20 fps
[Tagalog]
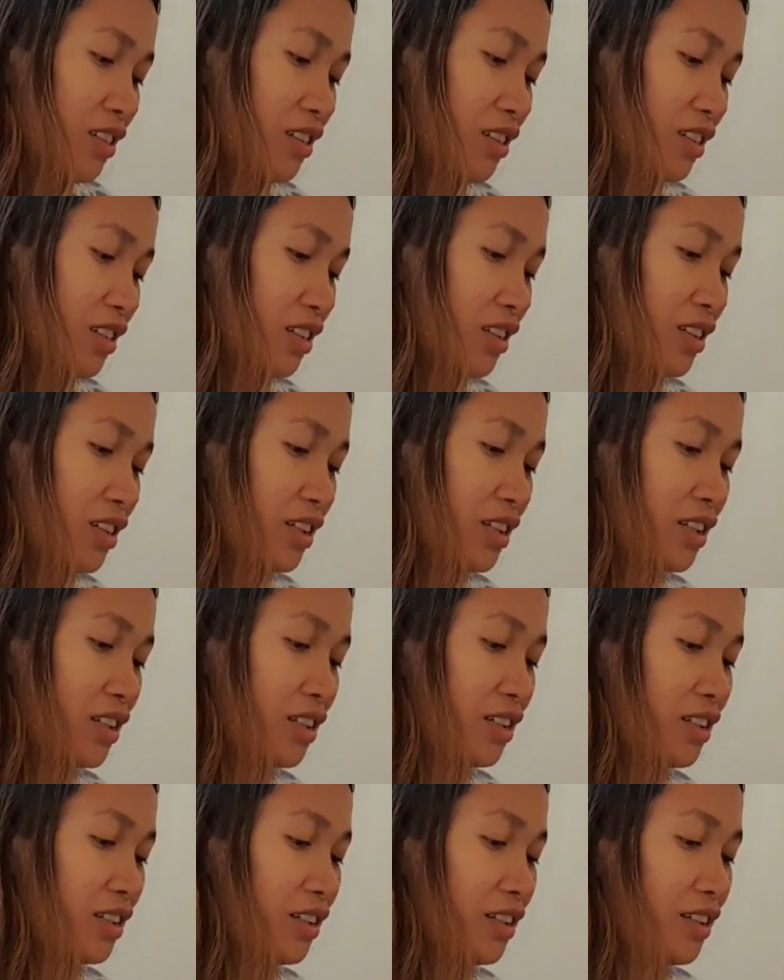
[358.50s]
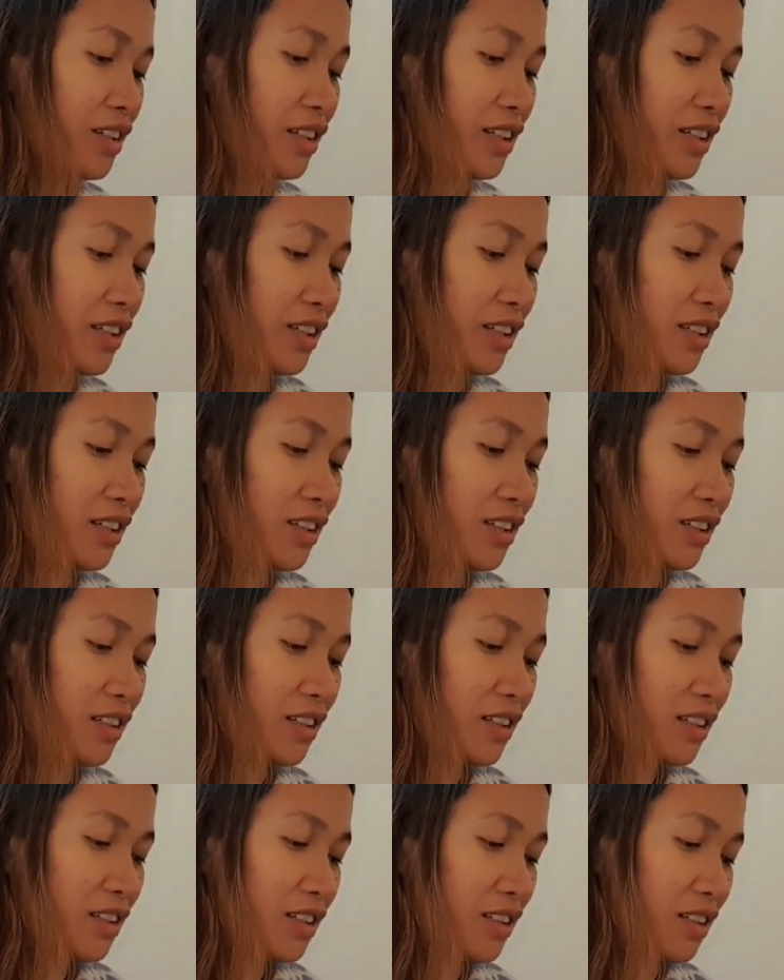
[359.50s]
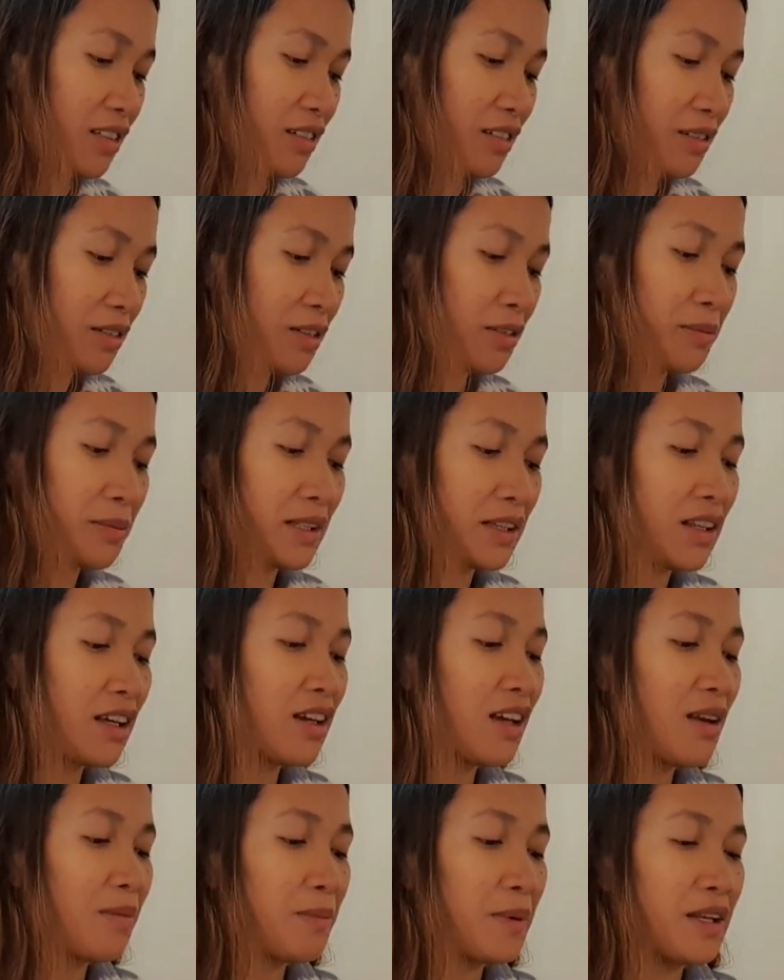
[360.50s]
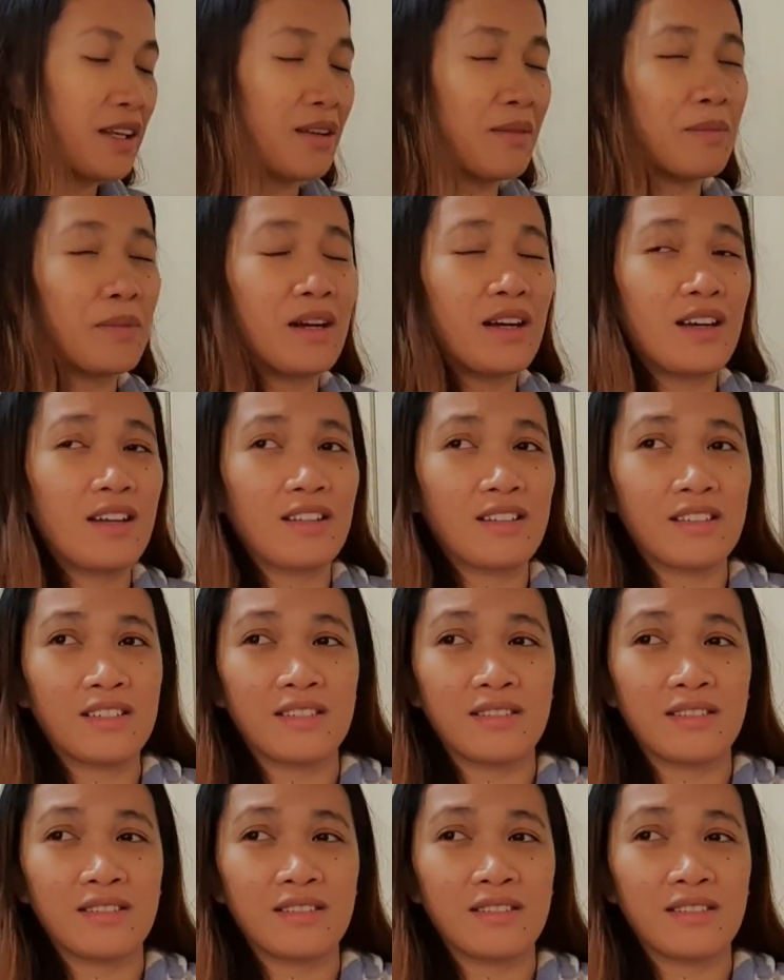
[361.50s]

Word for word: Ay, ay. matagal pa naman,